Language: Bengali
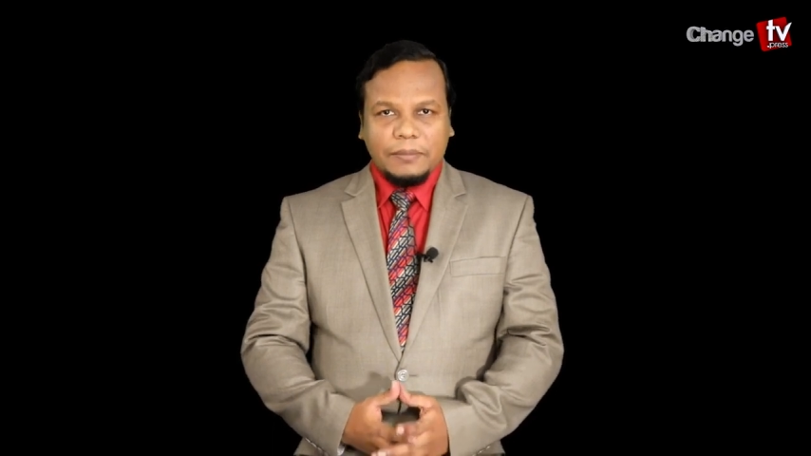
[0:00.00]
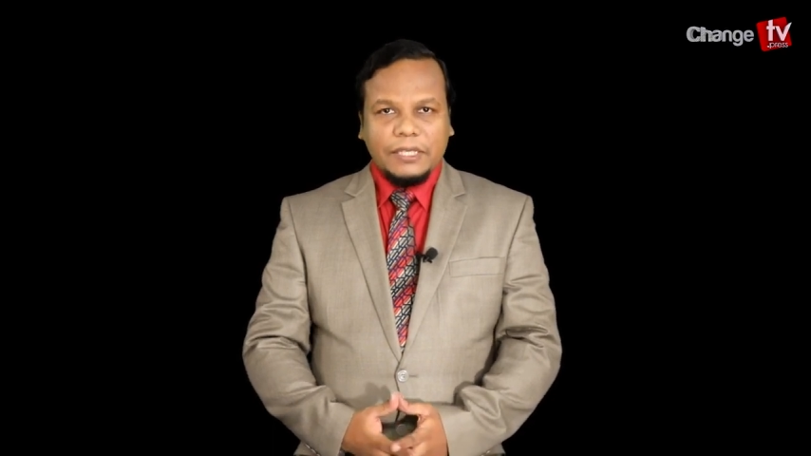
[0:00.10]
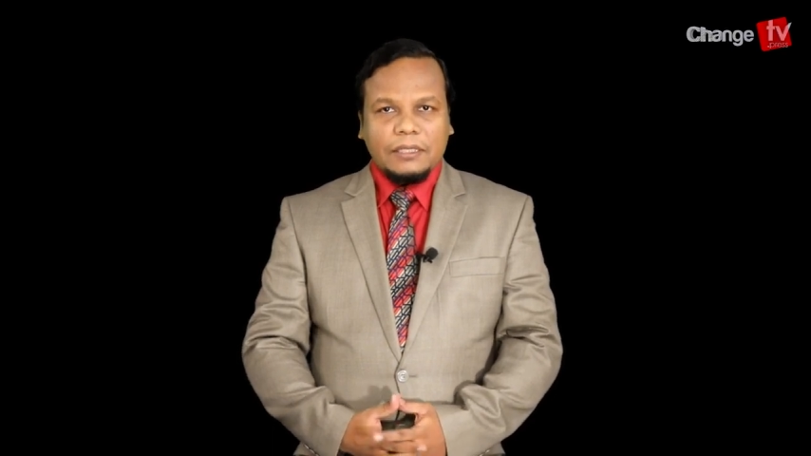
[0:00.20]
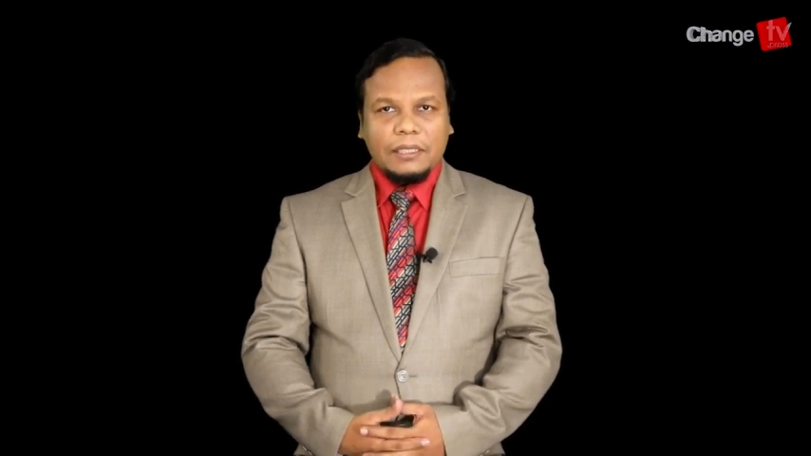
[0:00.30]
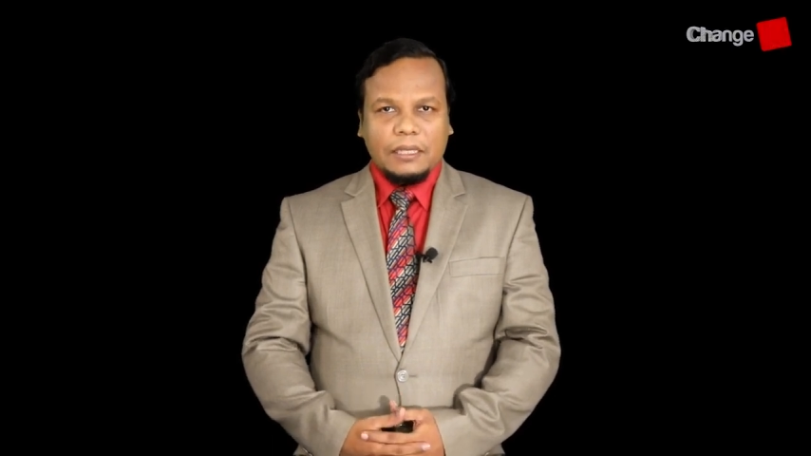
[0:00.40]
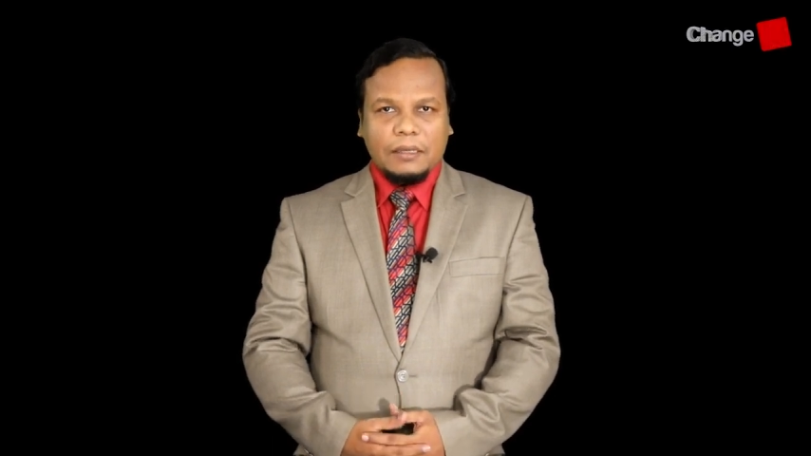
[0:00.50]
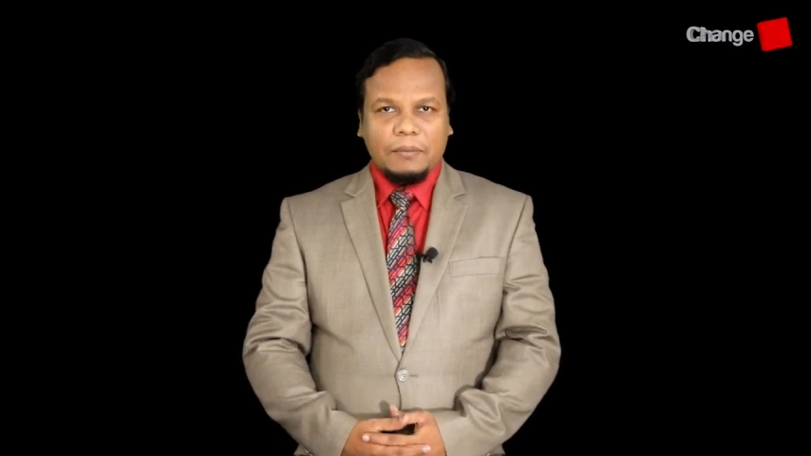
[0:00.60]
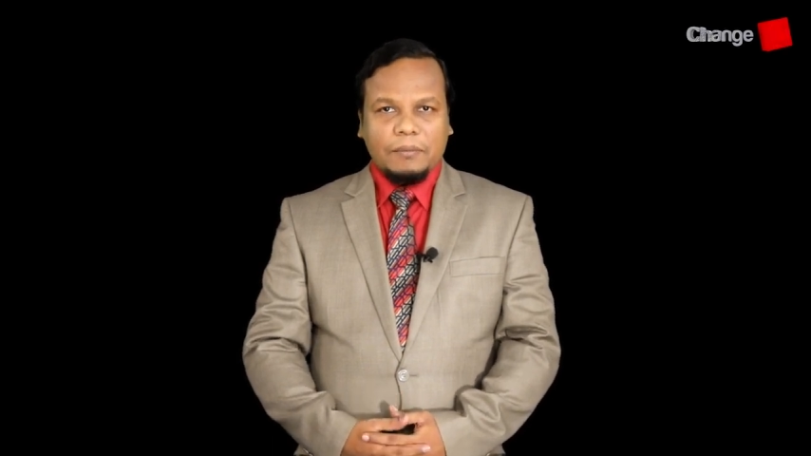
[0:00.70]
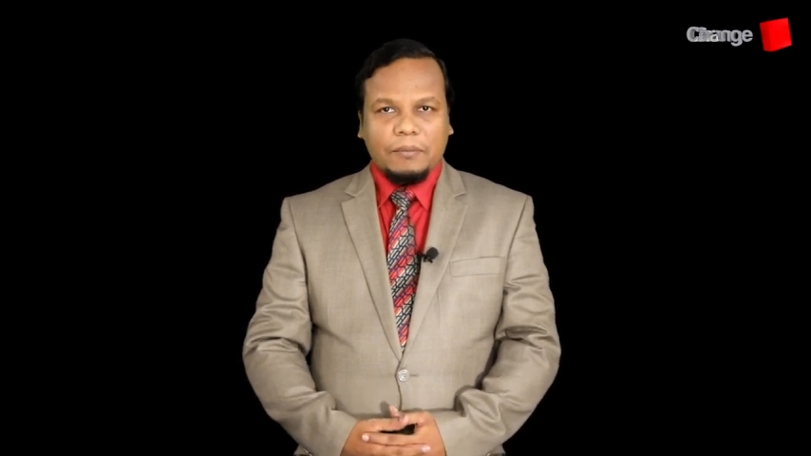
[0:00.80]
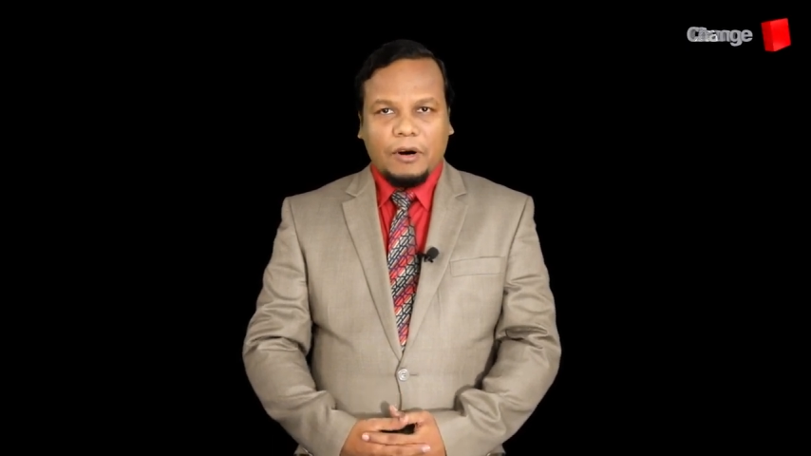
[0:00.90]
ভিত্তিতে
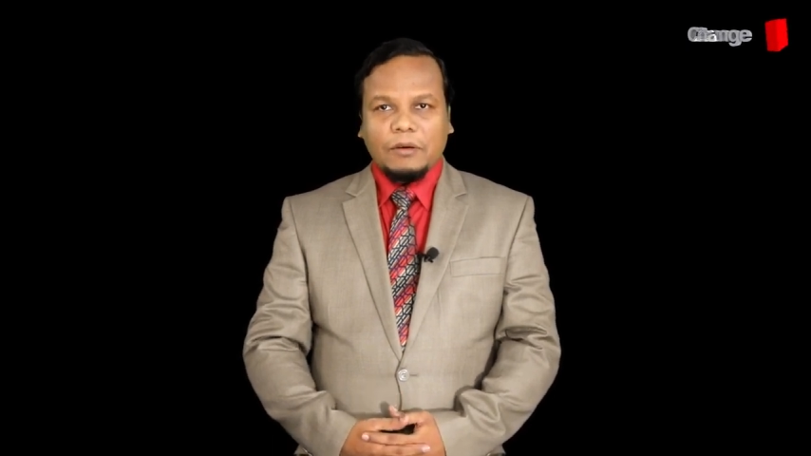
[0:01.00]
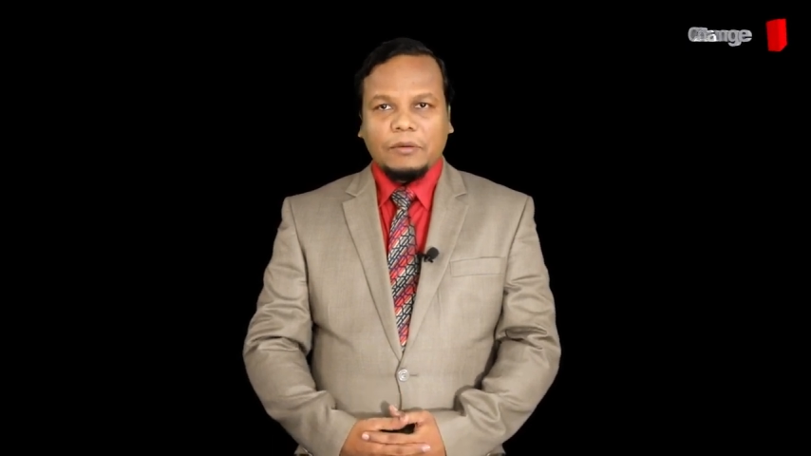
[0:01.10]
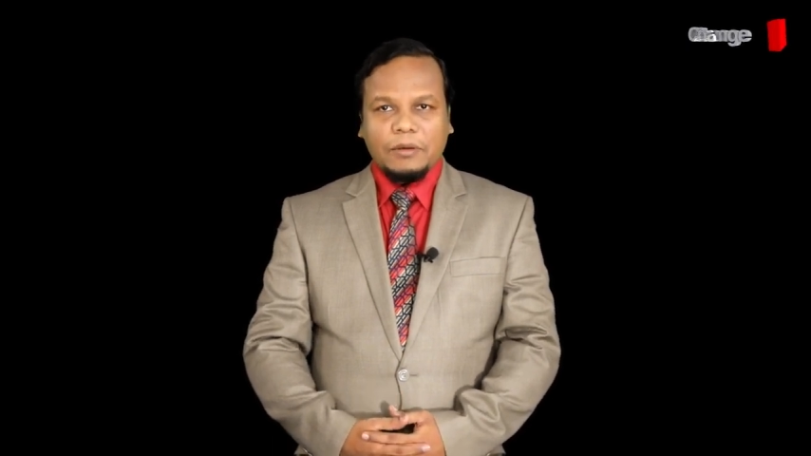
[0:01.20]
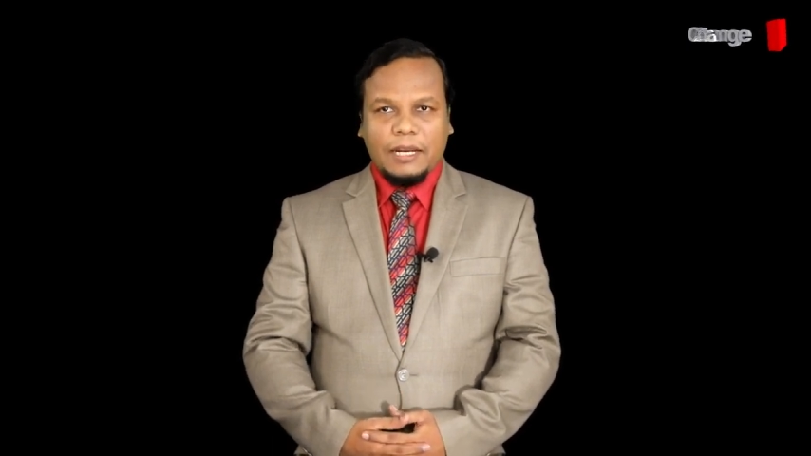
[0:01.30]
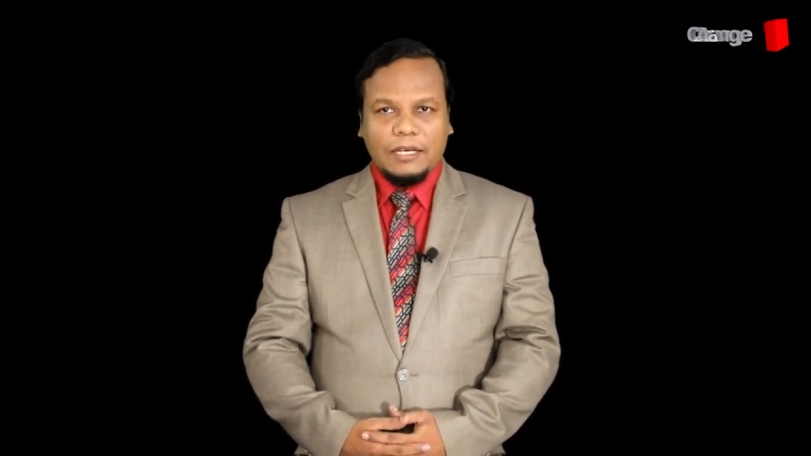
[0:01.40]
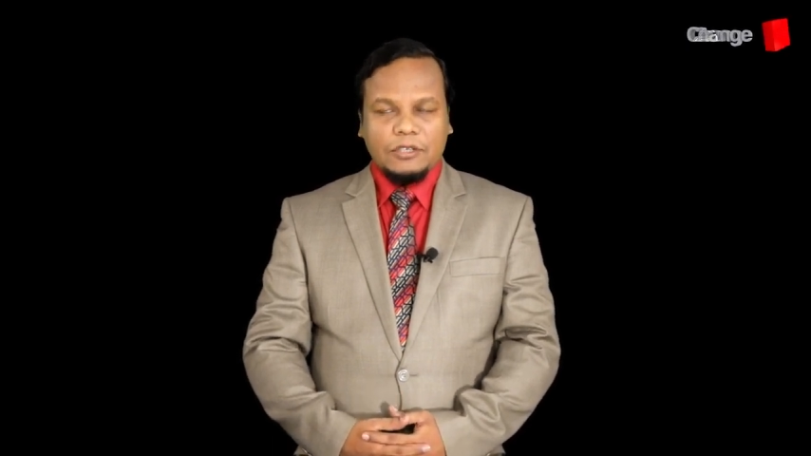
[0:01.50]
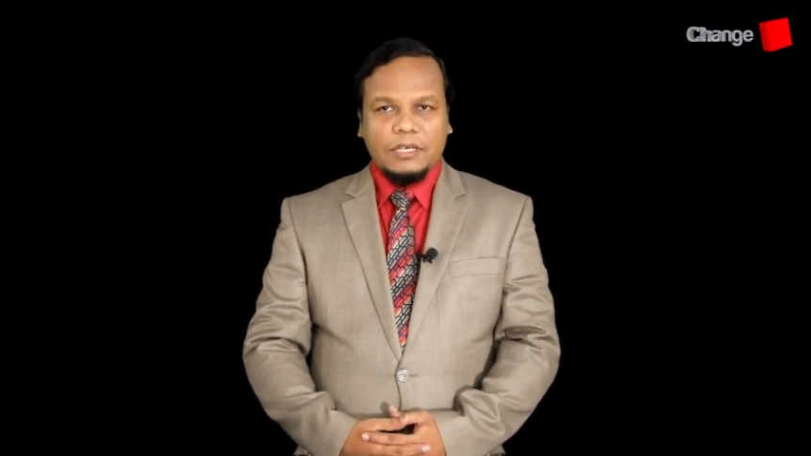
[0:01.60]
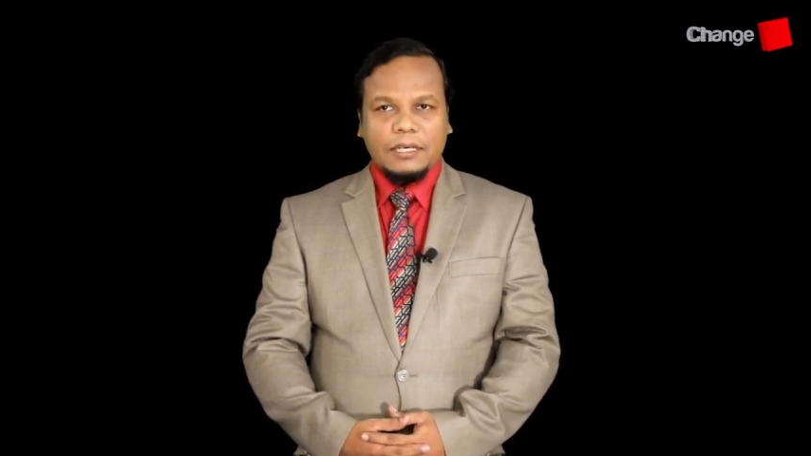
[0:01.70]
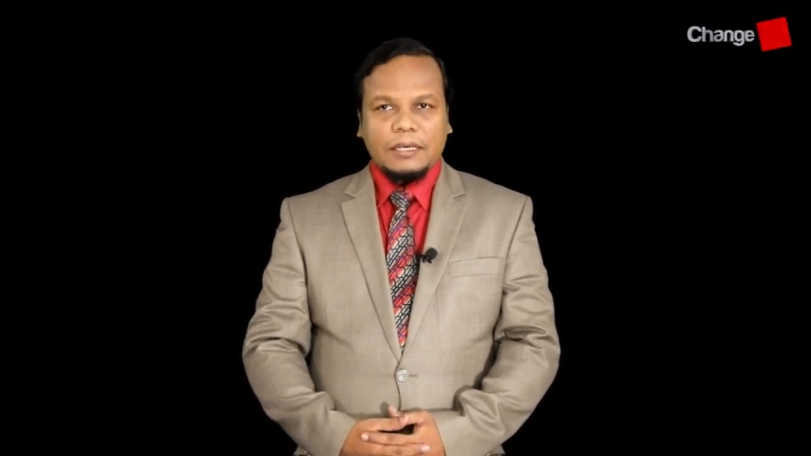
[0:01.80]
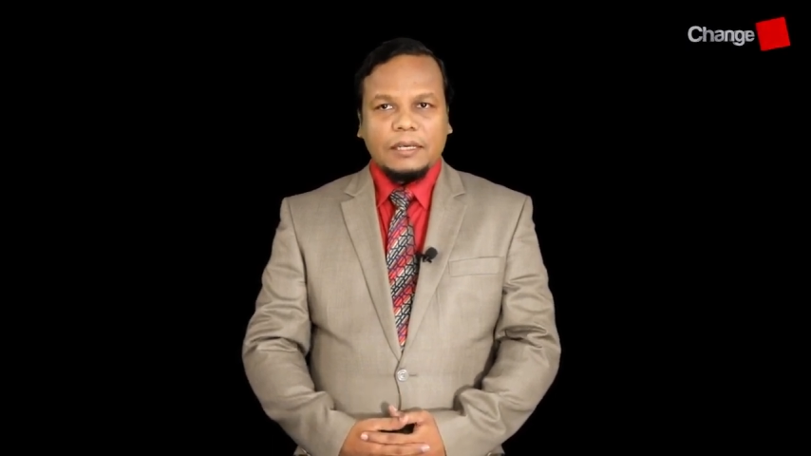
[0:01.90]
পড়ানো হয়ে আসছে